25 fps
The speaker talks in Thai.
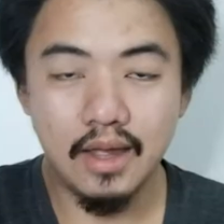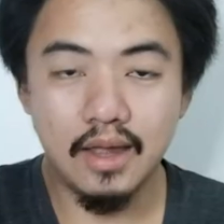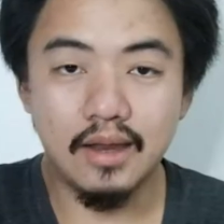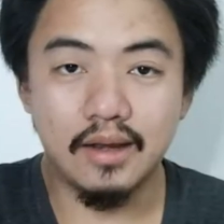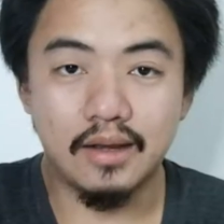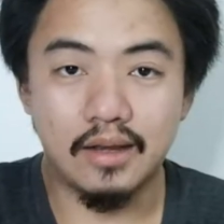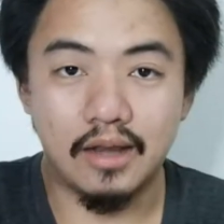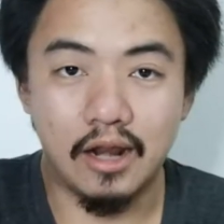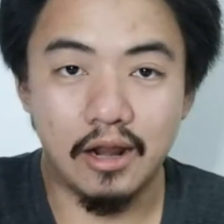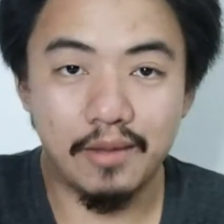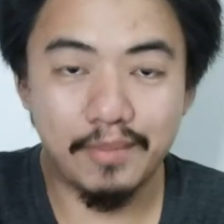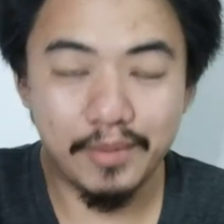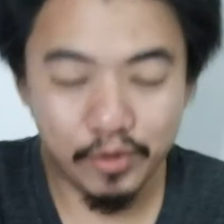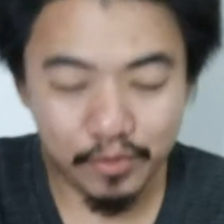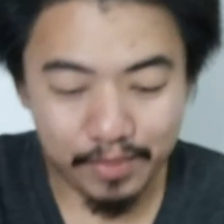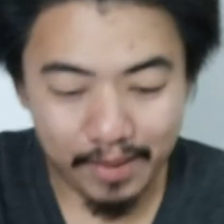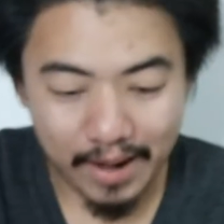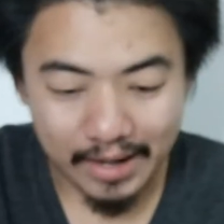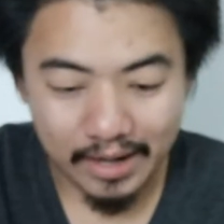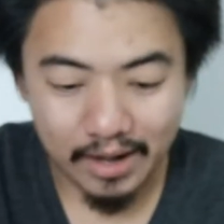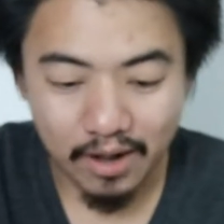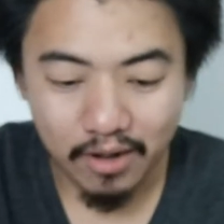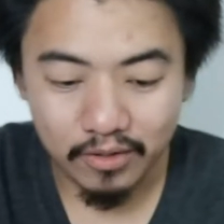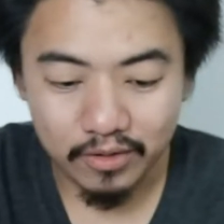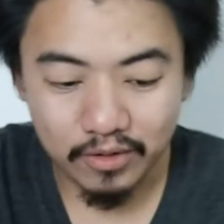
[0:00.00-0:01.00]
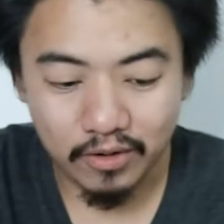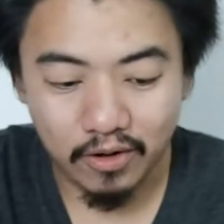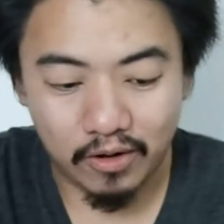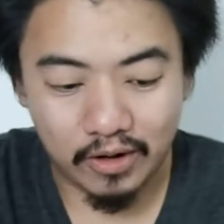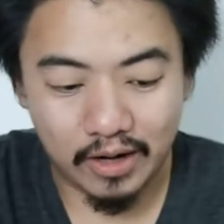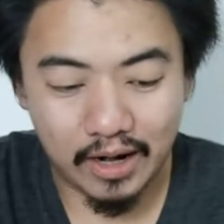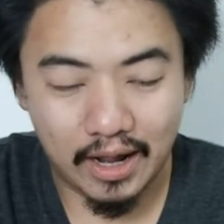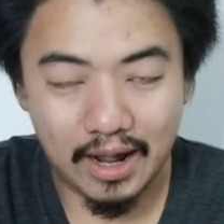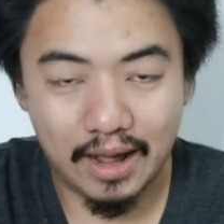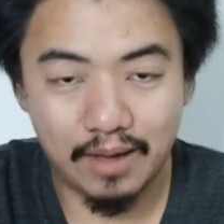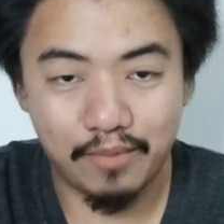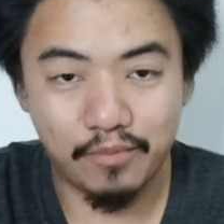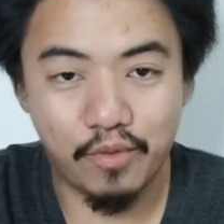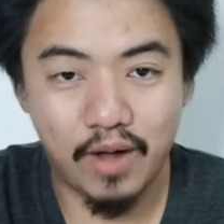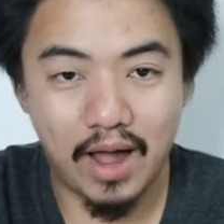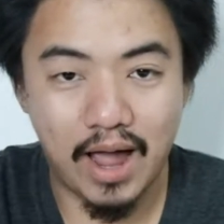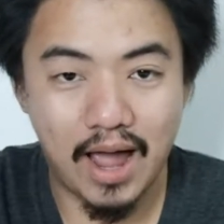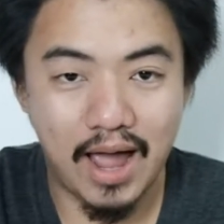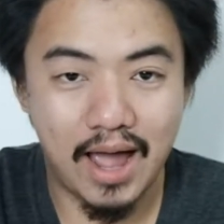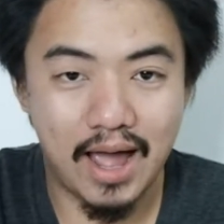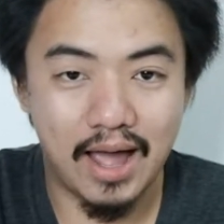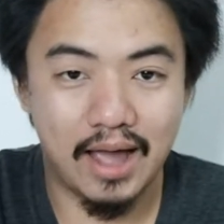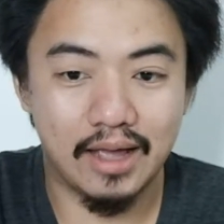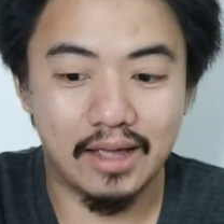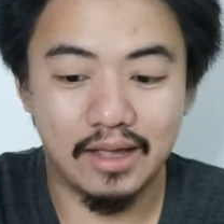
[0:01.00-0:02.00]
เดี๋ยวเรามาดูภายนอกกันก่อนนะครับ ว่า
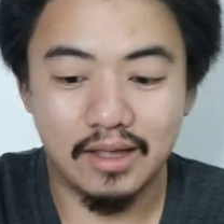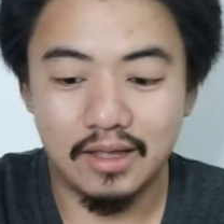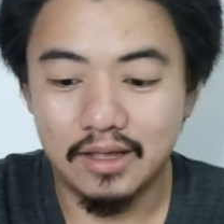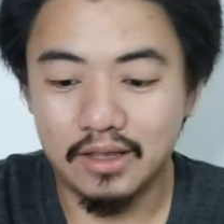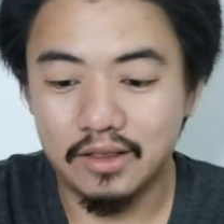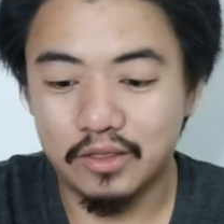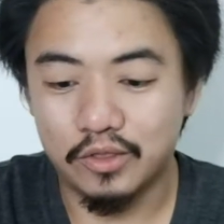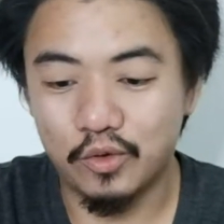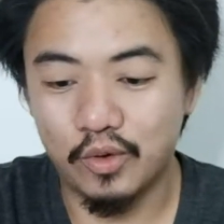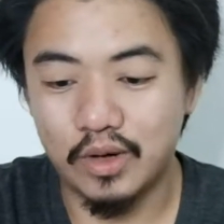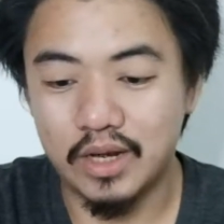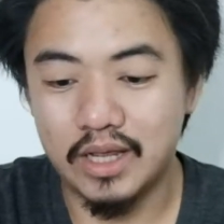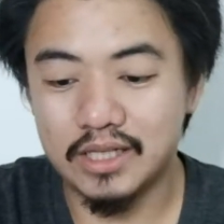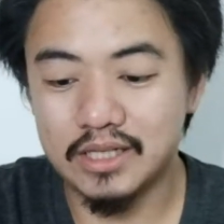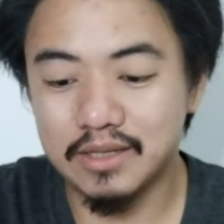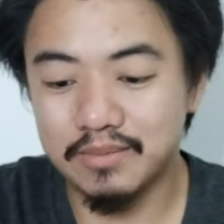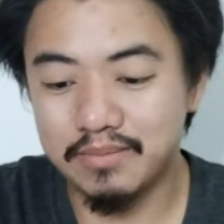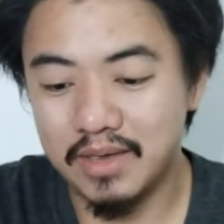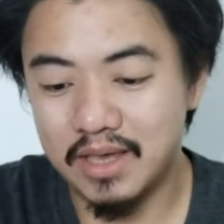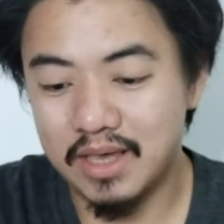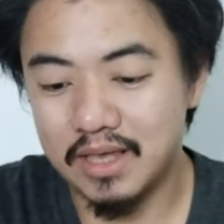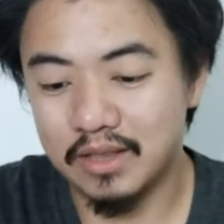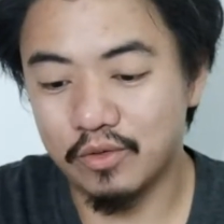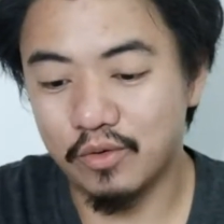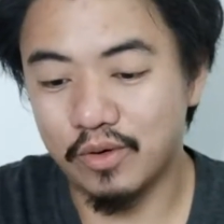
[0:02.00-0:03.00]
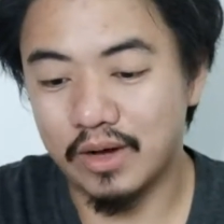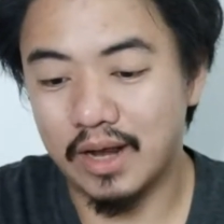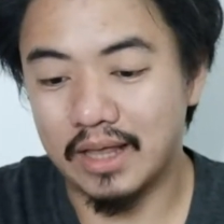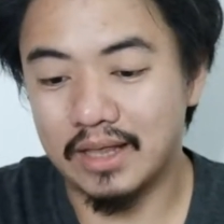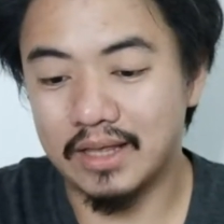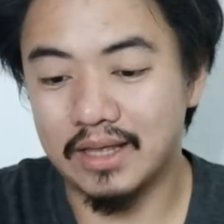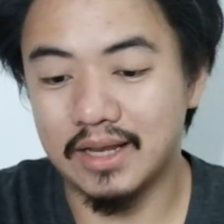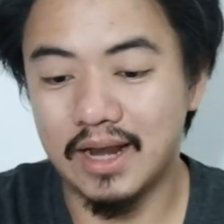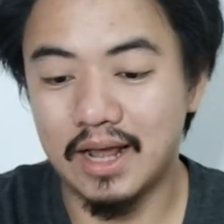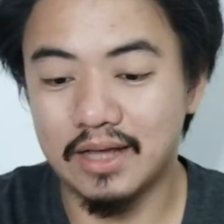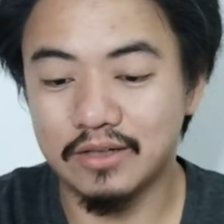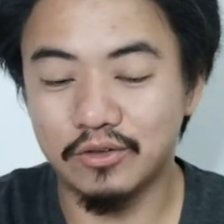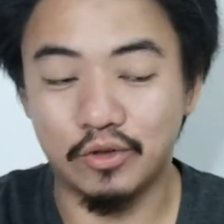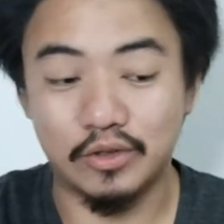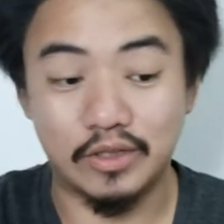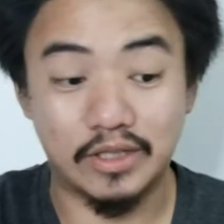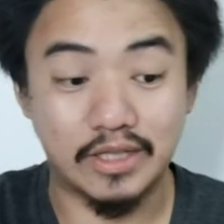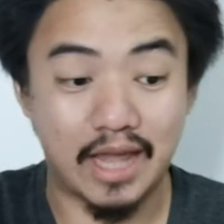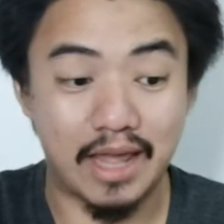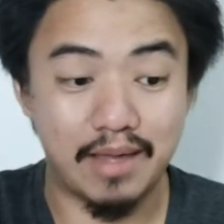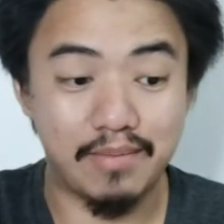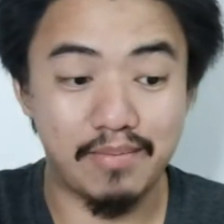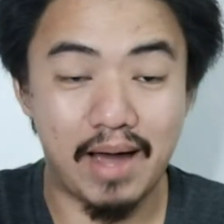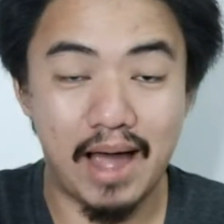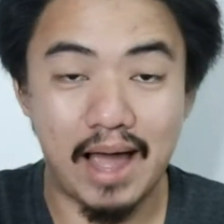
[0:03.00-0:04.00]
ตัวนี้จะมีตัวไหนที่น่าสนใจ
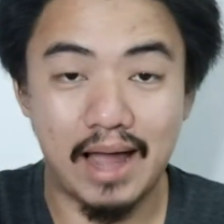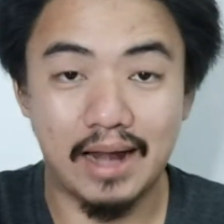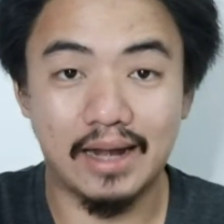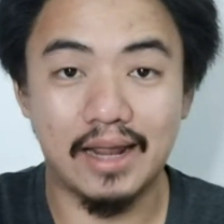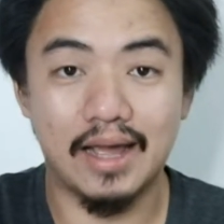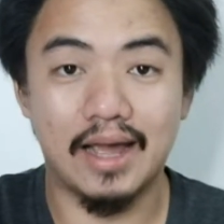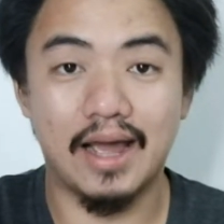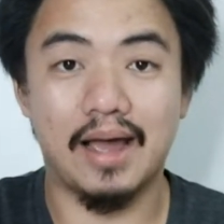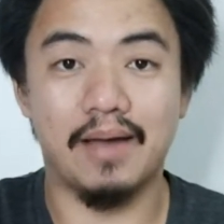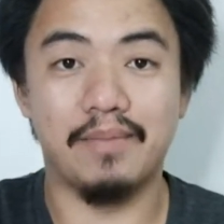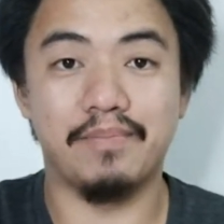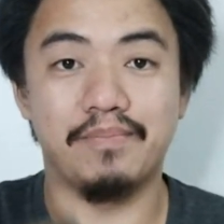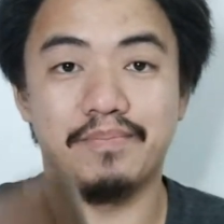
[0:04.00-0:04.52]
บ้างนะครับ